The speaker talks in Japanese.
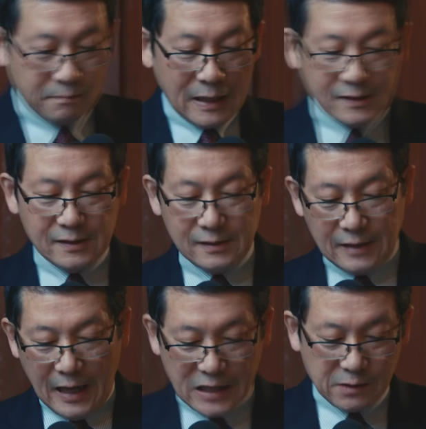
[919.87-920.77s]
ま
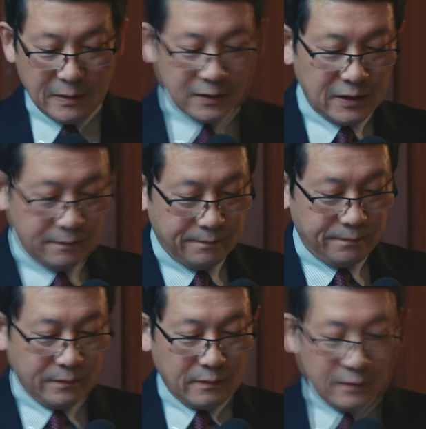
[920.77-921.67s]
ずはじめに
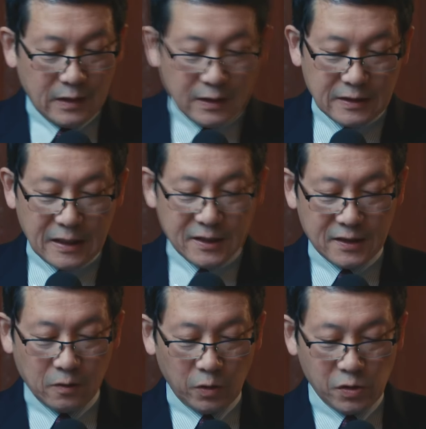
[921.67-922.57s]

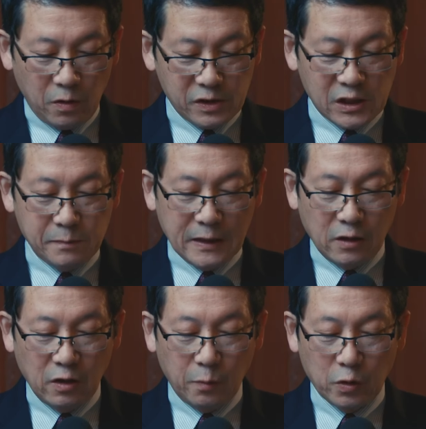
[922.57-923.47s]
イエスこそすべ
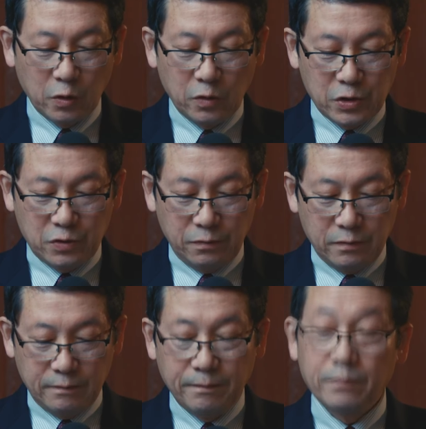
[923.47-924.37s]
てのものの主
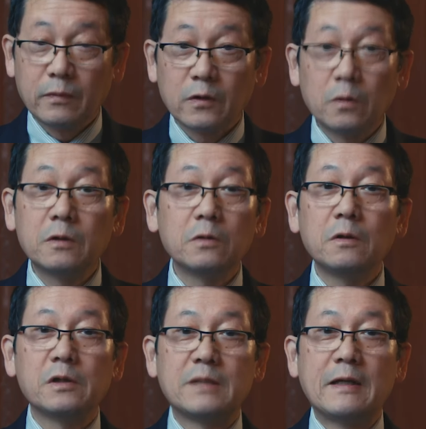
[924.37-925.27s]
というこ
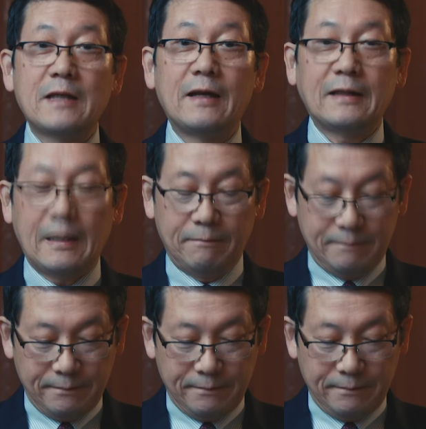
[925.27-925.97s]
とを示された。